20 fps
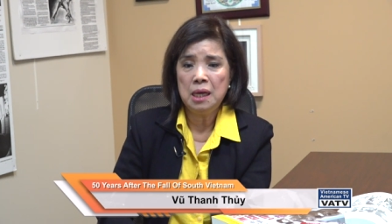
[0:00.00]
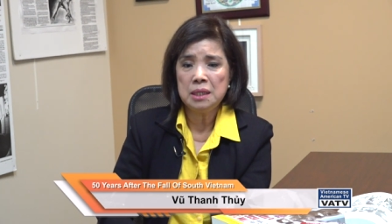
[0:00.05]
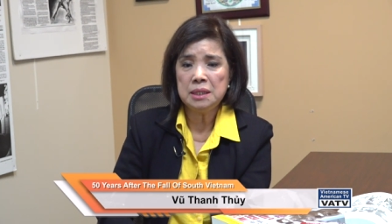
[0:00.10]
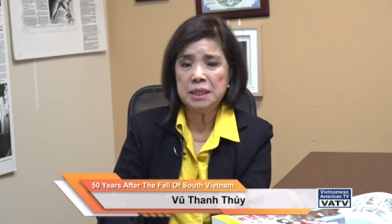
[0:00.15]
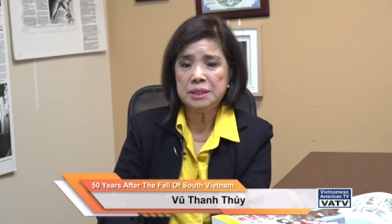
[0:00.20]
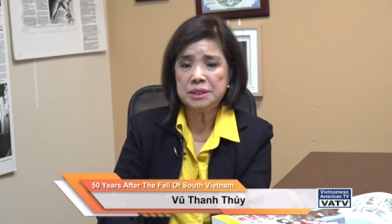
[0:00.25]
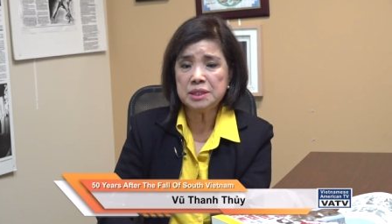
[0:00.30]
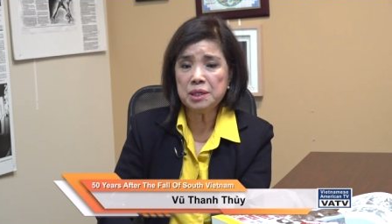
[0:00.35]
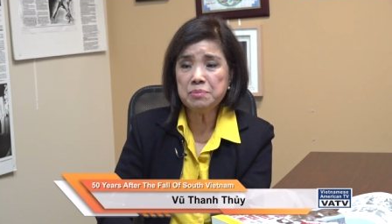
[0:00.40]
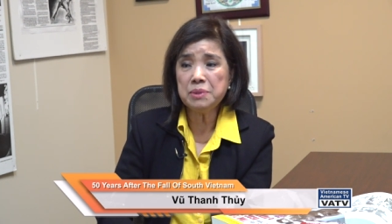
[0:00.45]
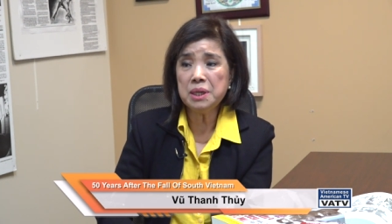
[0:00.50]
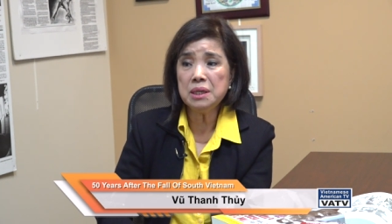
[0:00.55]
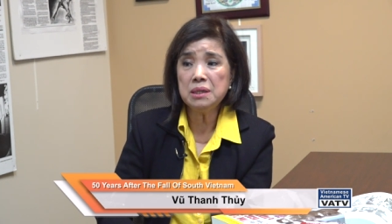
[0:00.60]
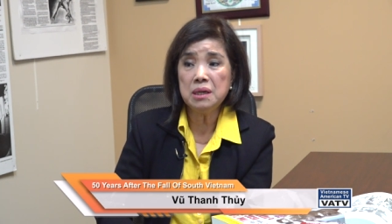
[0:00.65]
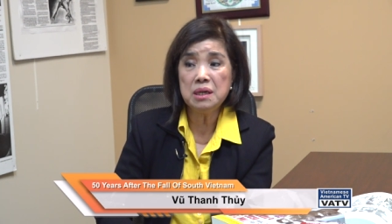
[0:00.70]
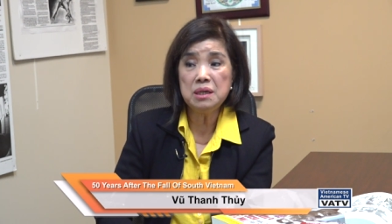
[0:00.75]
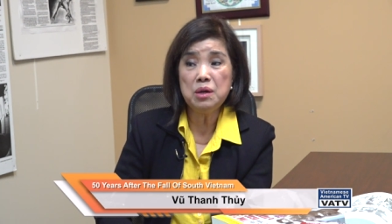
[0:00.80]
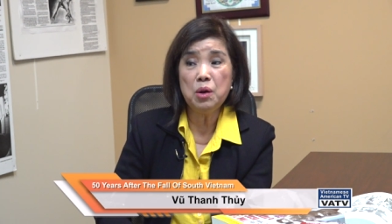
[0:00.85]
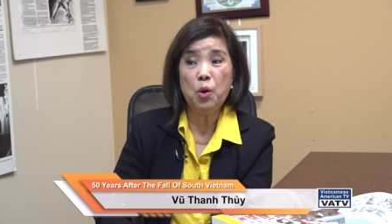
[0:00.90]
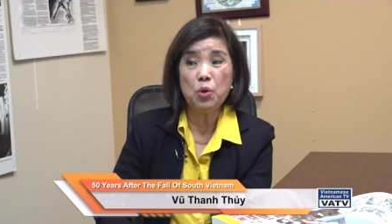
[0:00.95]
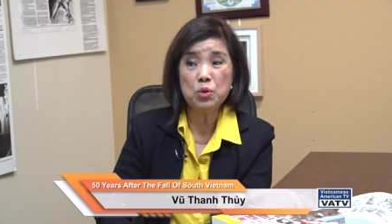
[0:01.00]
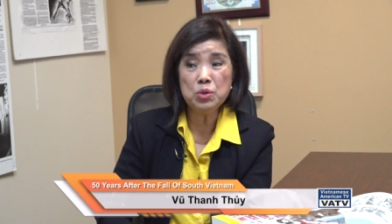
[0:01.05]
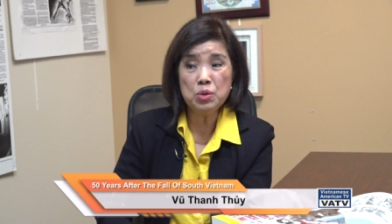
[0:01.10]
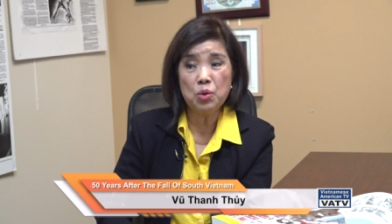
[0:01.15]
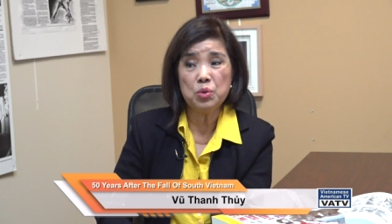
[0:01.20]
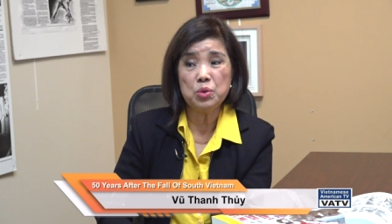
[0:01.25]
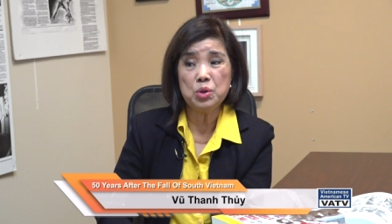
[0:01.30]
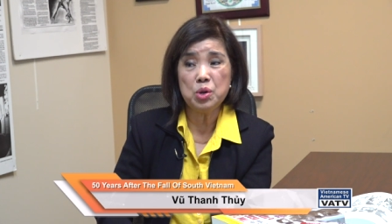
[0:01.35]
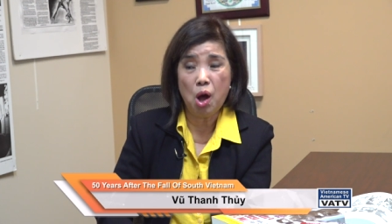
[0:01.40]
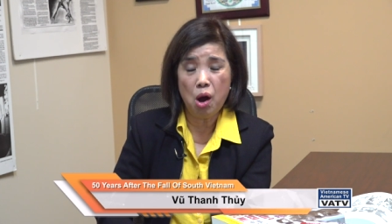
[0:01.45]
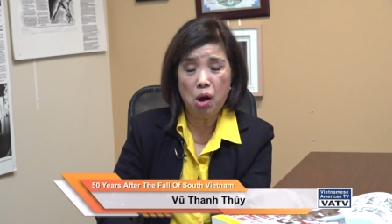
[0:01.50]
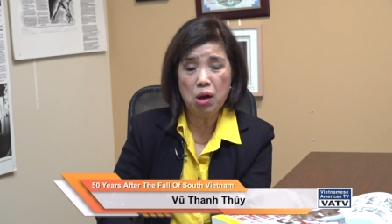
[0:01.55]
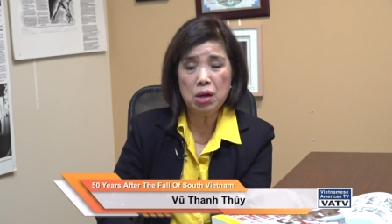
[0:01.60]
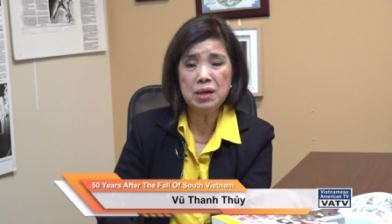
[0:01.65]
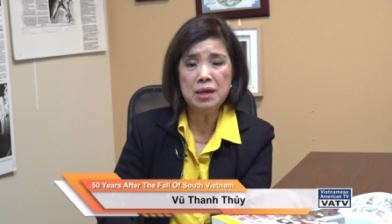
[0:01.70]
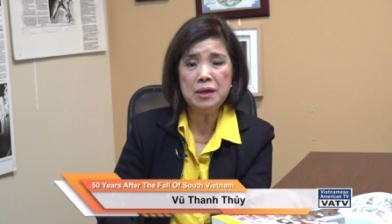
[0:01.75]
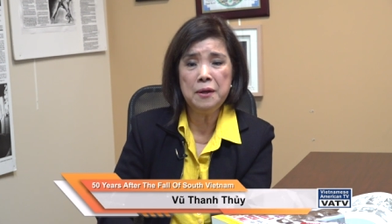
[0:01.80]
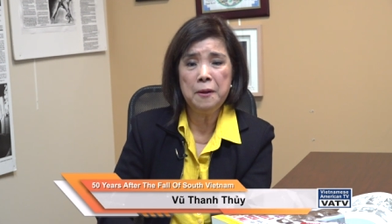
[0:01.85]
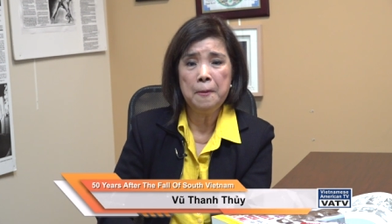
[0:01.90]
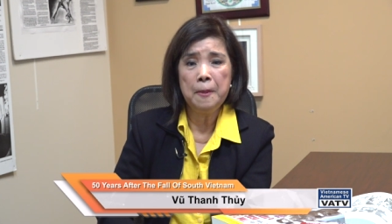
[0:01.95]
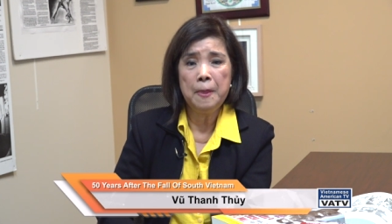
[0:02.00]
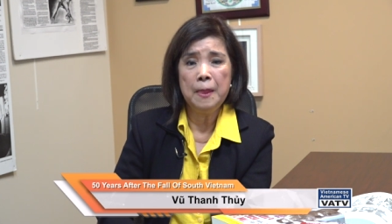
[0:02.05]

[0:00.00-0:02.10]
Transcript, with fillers: thì trong cái cơn hỗn độn đó đó